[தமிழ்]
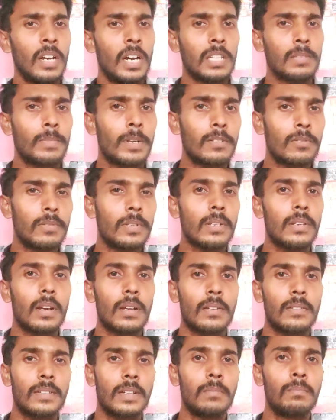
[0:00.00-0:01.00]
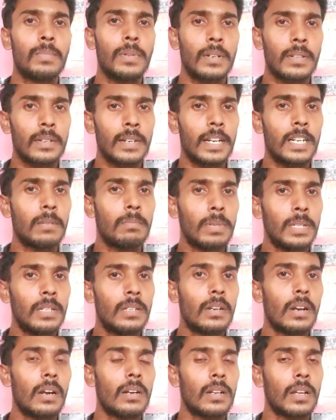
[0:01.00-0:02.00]
அந்த மாதிரி சொல்லியிருக்காரு சம் பர்சன் என்ன
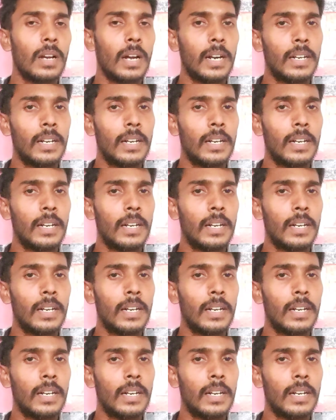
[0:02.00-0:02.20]
பண்ணியிருக்காங்கன்னா